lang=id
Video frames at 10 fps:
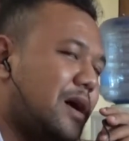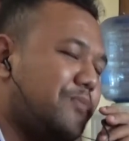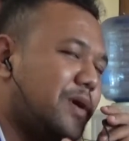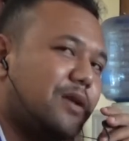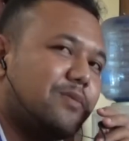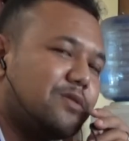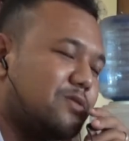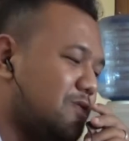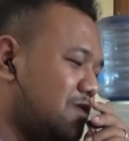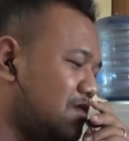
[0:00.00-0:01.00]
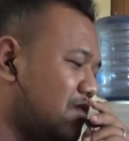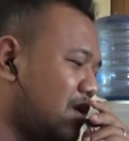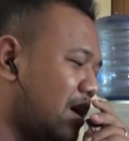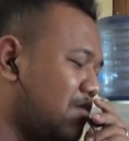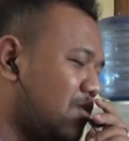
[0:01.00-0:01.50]
apa nama tuh
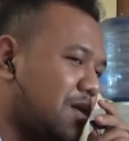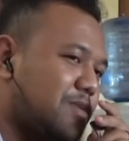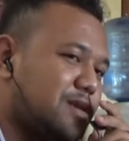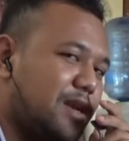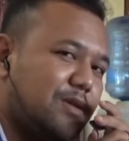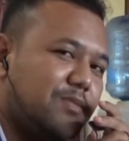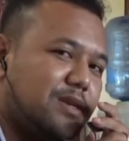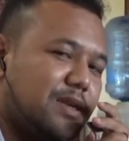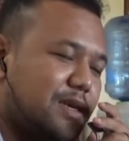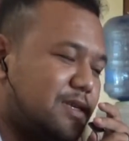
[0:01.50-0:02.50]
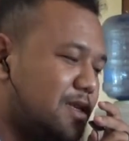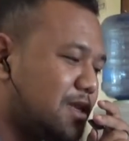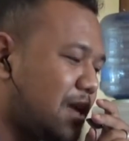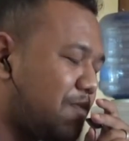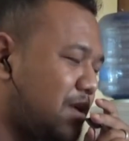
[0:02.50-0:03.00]
bukan bukan masalah imajinasi
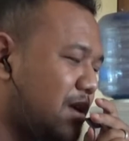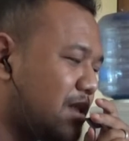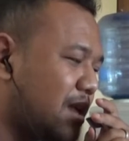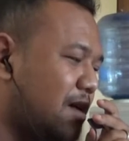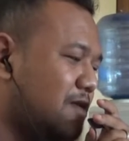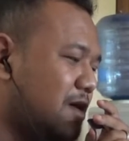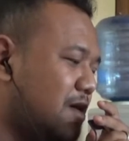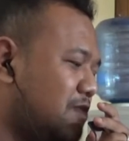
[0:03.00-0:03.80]
tetapi kita